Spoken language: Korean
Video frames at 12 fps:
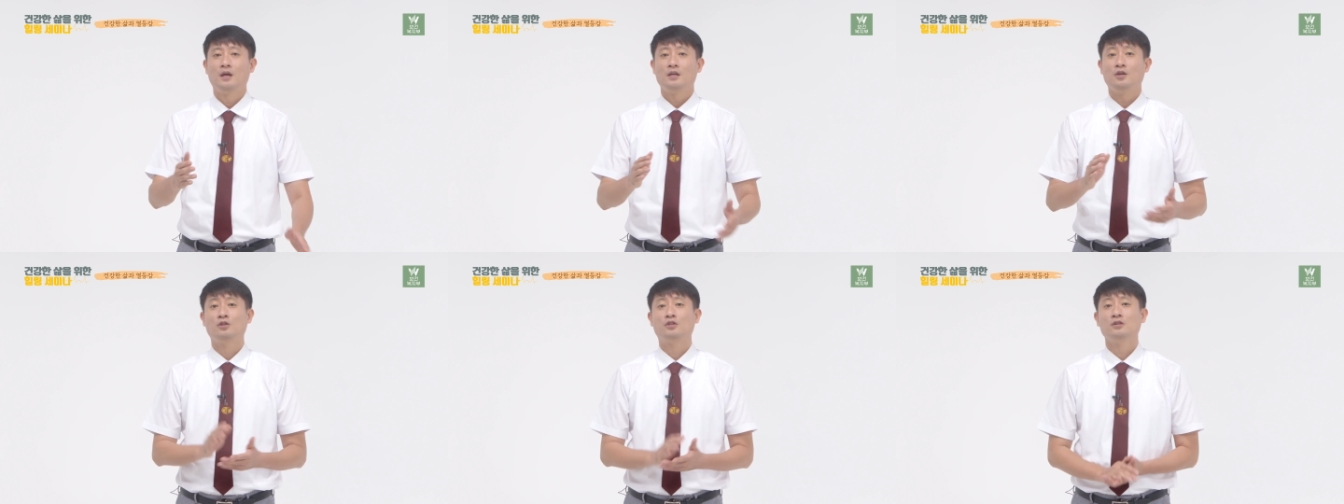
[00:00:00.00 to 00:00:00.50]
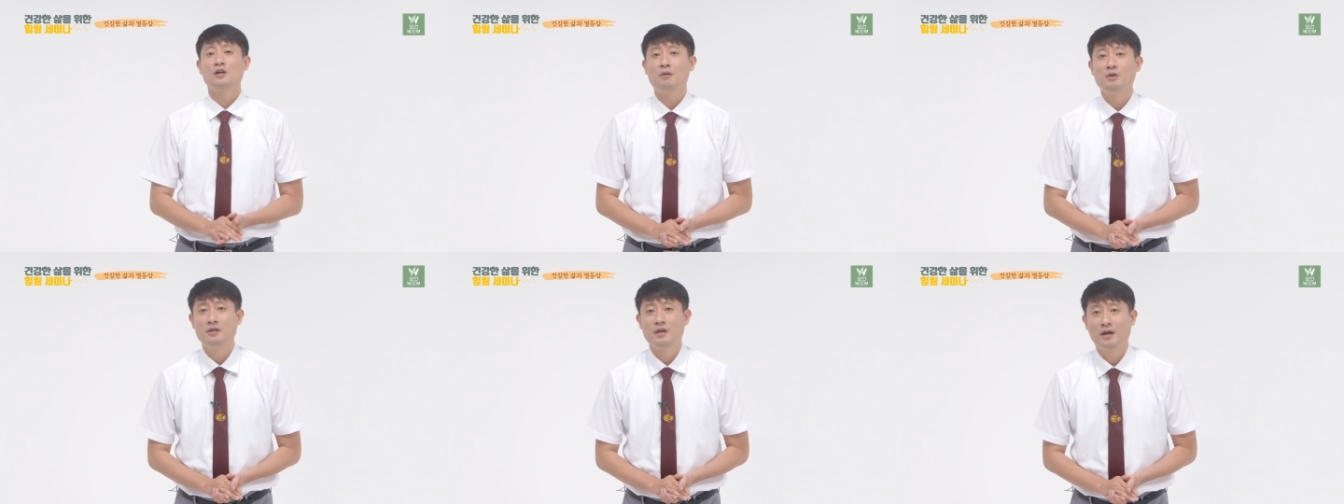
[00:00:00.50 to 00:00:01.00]

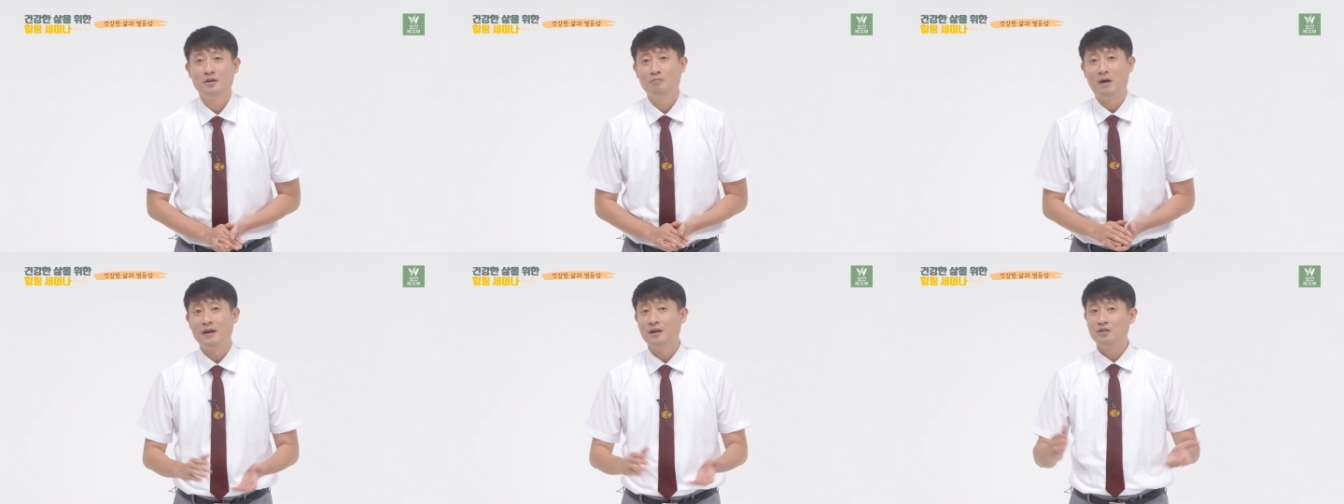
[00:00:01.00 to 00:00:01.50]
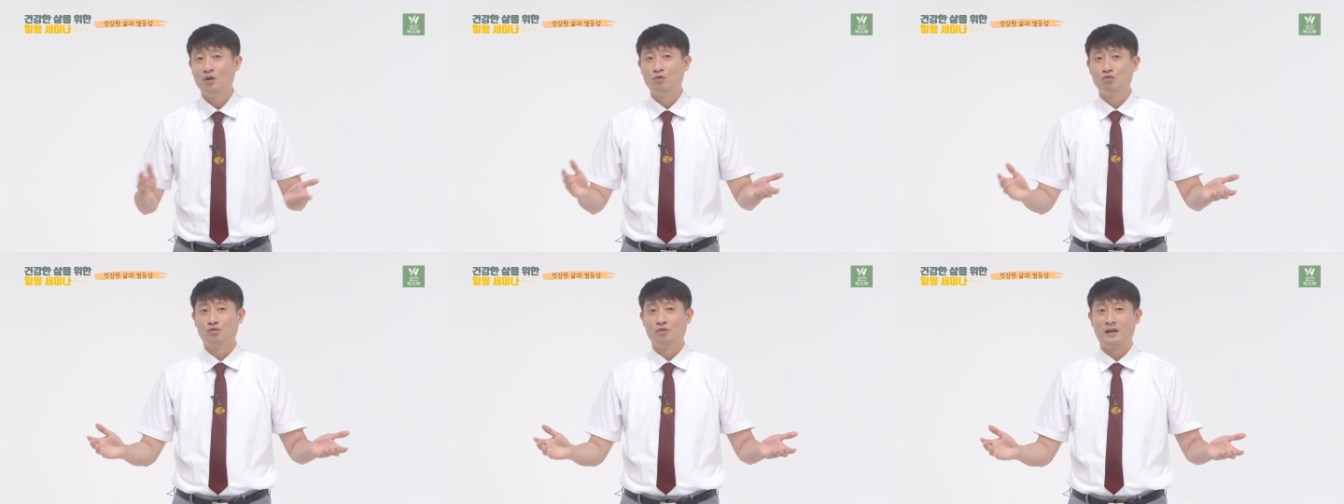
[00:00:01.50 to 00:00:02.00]
열등감에 대하여 많은
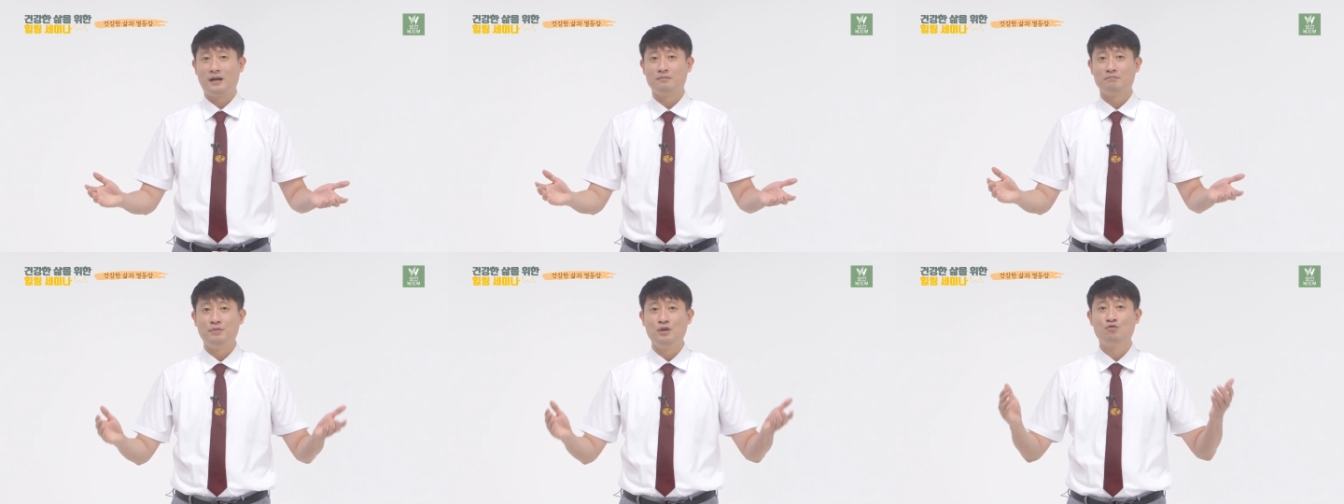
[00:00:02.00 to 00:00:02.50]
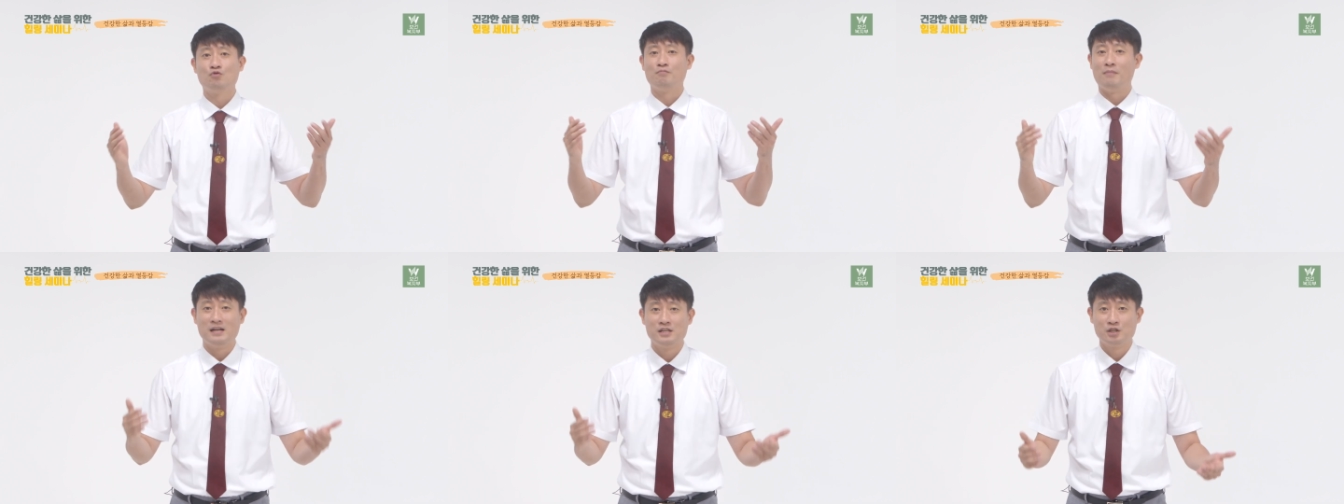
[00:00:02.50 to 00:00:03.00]
연구를 한 미국
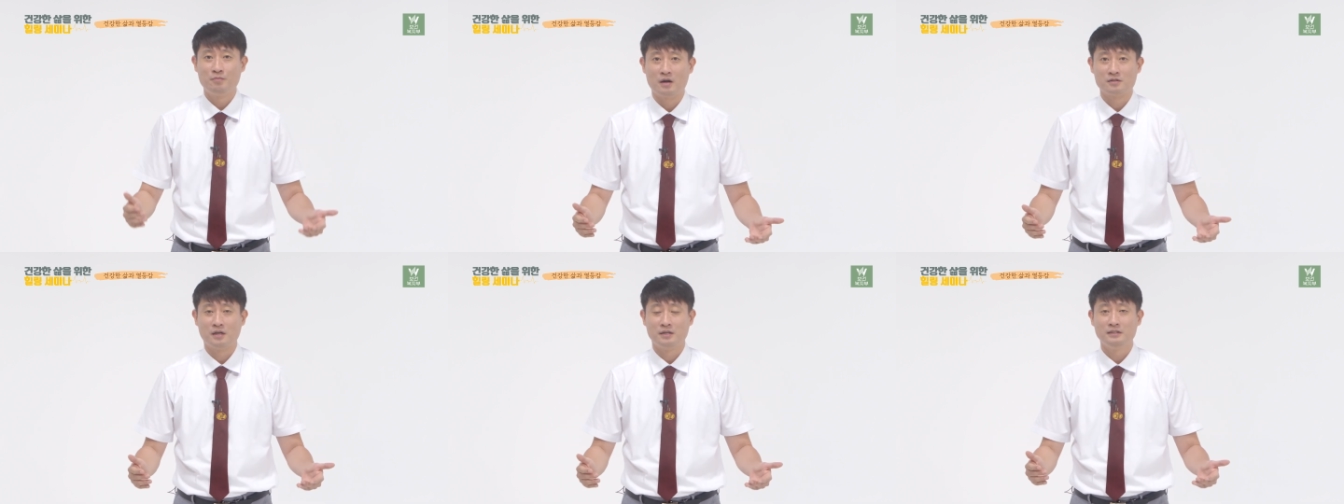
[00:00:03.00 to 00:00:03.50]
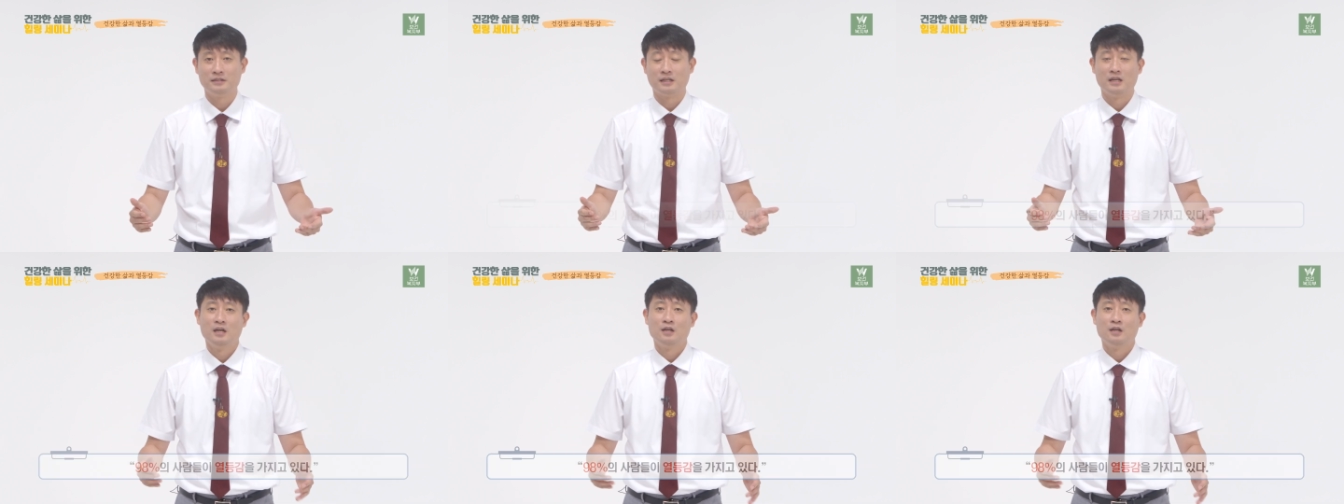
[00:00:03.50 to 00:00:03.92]
말츠 박사는